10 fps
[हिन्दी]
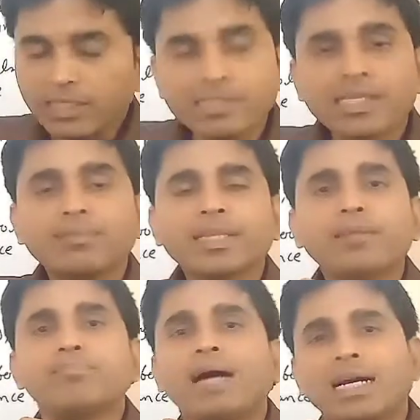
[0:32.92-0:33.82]
इसका
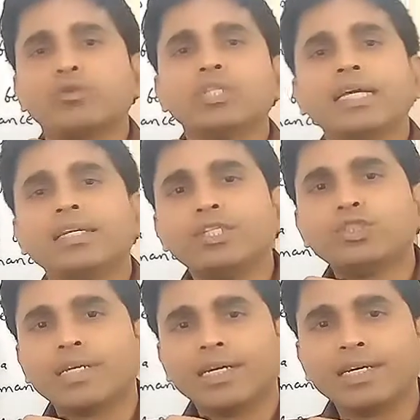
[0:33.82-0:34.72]
मतलब मैक्रो थेरी
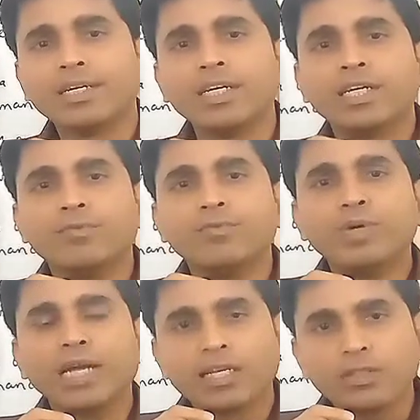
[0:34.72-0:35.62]
जो है
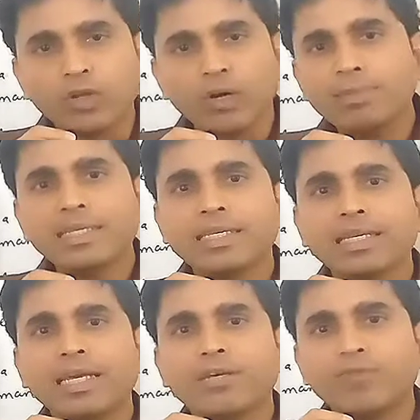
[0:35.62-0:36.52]
वो इकोनॉमिक
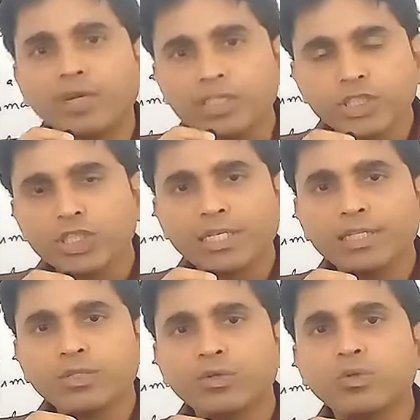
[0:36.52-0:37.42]
के
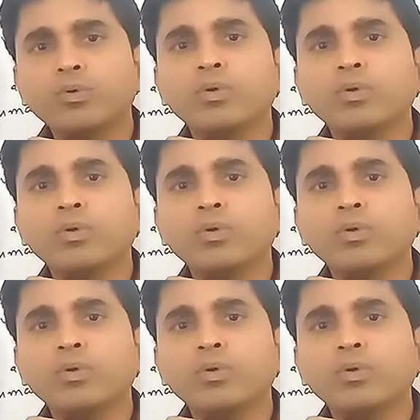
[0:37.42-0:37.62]
फंक्शनिंग को